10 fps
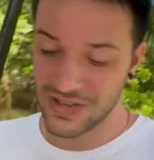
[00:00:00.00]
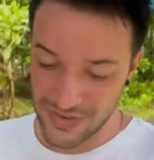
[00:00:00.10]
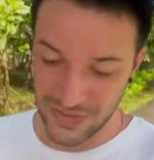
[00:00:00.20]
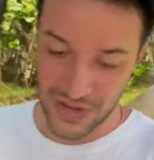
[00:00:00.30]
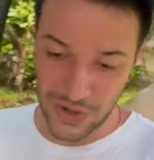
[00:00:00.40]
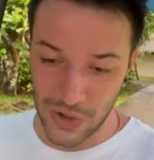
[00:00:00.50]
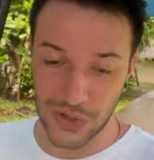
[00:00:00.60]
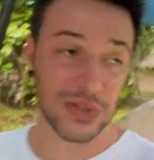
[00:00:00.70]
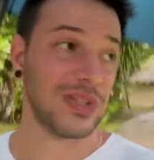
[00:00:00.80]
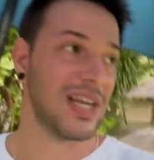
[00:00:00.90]
vi
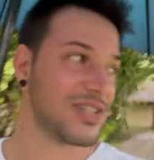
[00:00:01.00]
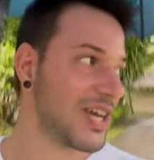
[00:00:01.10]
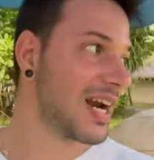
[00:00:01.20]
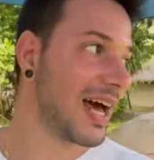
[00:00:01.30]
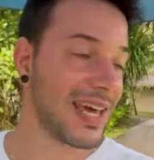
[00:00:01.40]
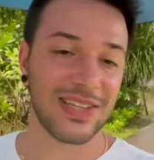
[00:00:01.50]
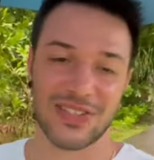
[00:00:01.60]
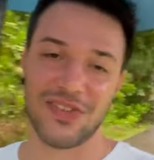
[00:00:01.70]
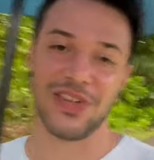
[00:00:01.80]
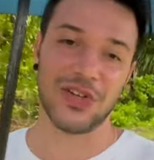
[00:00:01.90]
ricordo di lasciare like se
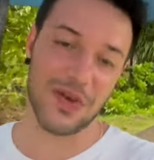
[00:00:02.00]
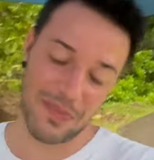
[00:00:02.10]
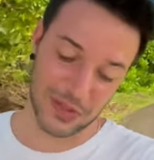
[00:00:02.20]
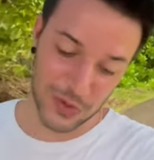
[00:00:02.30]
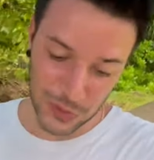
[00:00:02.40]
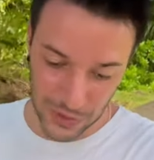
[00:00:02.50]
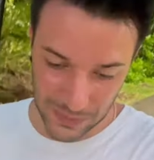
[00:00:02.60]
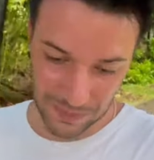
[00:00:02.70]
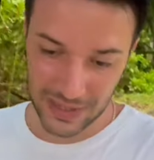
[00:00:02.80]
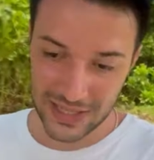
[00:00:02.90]
il video vi è piaciuto,
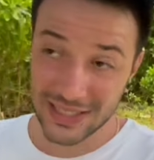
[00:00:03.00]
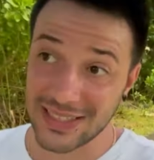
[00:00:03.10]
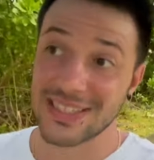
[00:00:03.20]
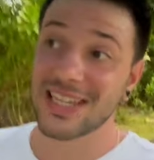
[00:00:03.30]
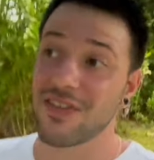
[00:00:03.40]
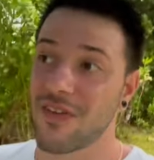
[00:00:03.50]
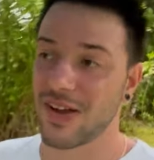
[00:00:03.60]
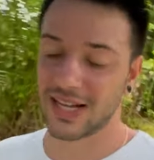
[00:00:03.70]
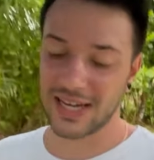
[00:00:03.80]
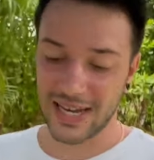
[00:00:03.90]
di iscrivervi
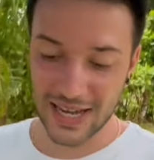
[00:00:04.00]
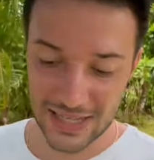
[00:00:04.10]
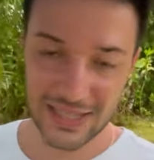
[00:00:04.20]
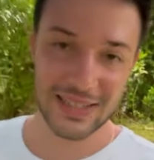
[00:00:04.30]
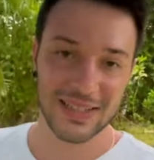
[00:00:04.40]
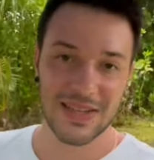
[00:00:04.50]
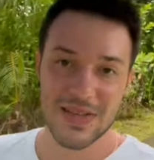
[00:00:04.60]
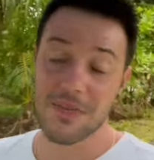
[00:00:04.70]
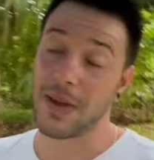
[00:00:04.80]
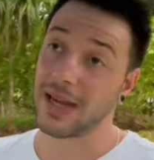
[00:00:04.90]
al canale
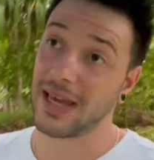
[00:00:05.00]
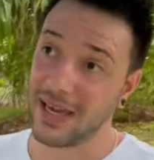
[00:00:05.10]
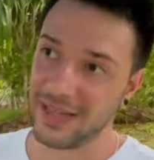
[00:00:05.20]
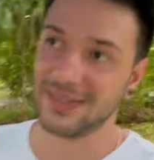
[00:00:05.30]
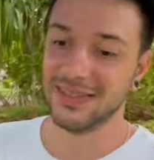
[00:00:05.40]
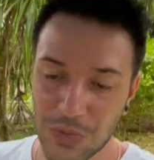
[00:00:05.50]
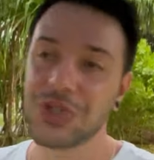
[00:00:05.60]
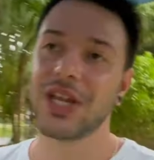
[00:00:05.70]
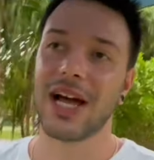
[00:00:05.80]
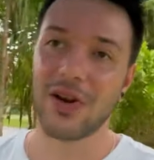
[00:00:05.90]
perché
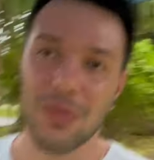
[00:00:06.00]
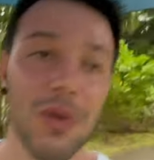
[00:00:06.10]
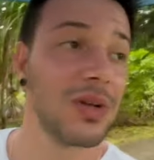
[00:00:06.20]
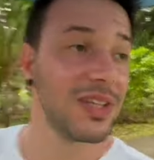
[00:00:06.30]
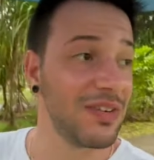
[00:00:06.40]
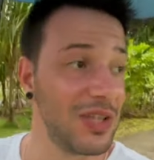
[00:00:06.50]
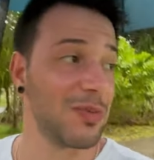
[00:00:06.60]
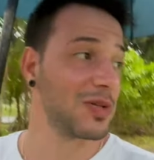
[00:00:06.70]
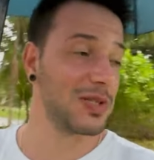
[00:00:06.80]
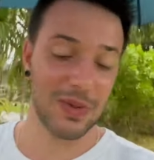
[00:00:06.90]
usciranno molti video
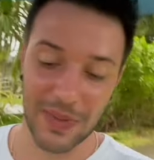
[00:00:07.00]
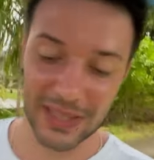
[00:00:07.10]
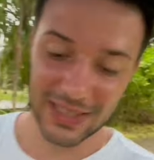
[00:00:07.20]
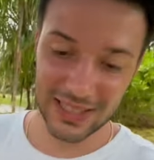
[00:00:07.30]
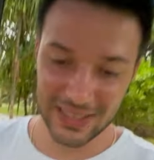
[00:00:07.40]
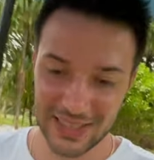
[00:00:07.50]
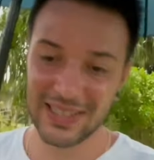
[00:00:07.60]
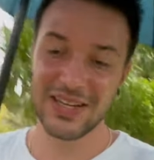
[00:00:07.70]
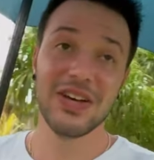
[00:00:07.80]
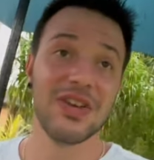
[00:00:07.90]
prossimamente.
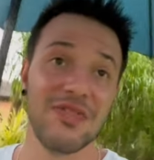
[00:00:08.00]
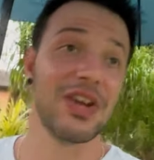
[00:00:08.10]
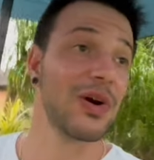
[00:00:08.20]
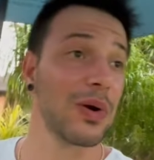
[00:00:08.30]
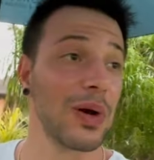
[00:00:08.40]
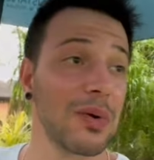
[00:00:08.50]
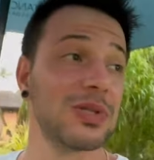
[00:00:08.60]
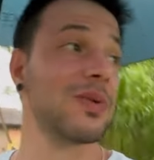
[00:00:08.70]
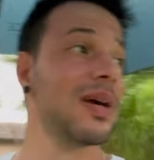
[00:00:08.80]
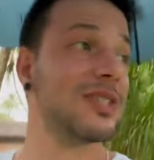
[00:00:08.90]
Vi ricordo che questo
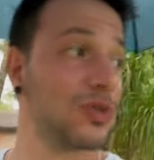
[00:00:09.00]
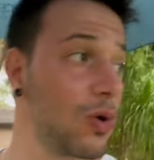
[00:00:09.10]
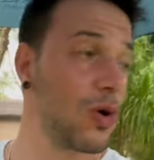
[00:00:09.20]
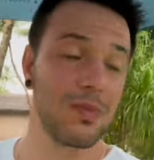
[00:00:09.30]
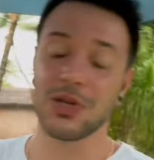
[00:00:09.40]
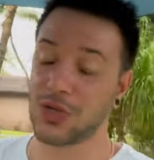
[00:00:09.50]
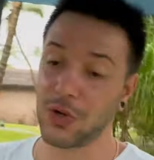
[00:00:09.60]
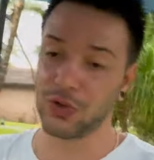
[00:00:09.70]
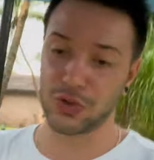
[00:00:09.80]
qui è solo il mio secondo